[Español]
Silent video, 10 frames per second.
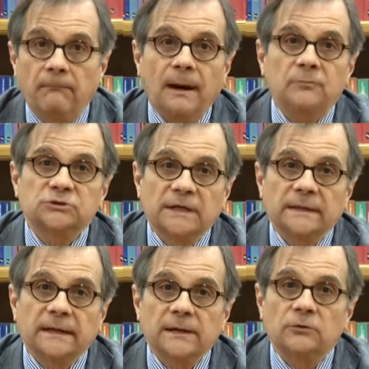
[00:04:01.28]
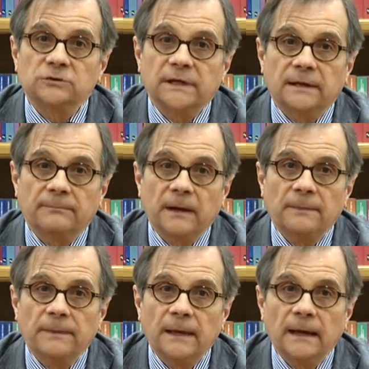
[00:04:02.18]
vamos a tenernos que
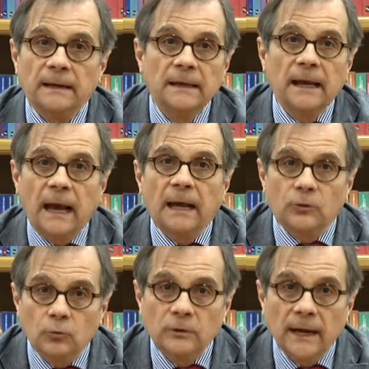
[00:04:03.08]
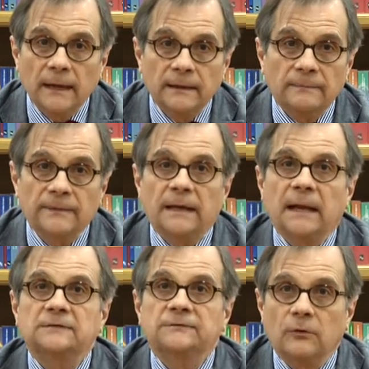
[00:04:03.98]
replantear alguna de
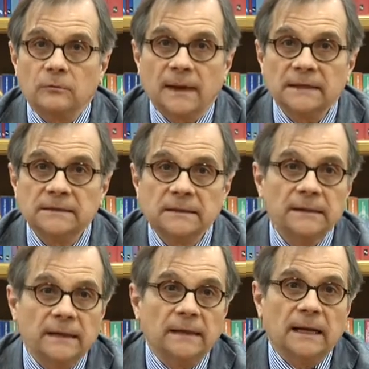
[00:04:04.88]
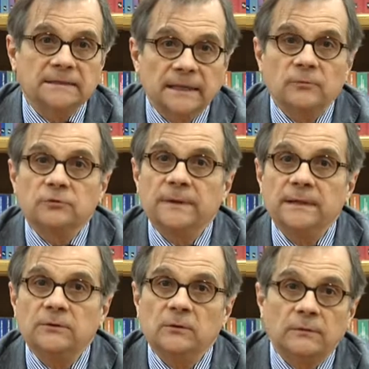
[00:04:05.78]
las formas en las que hemos
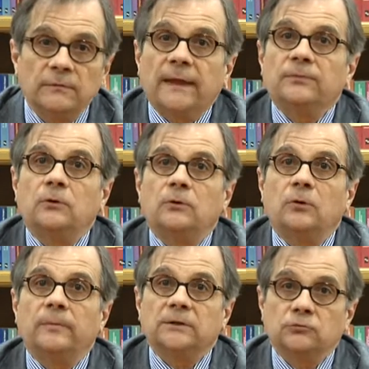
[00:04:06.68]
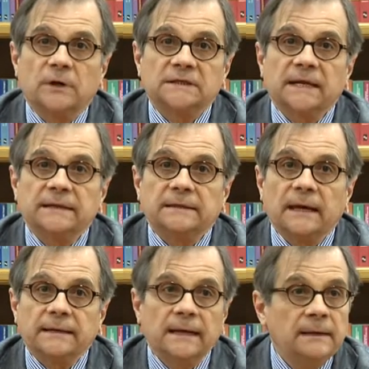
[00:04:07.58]
venido dando cobertura
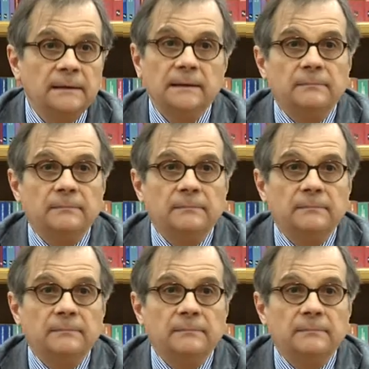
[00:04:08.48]
sanitaria,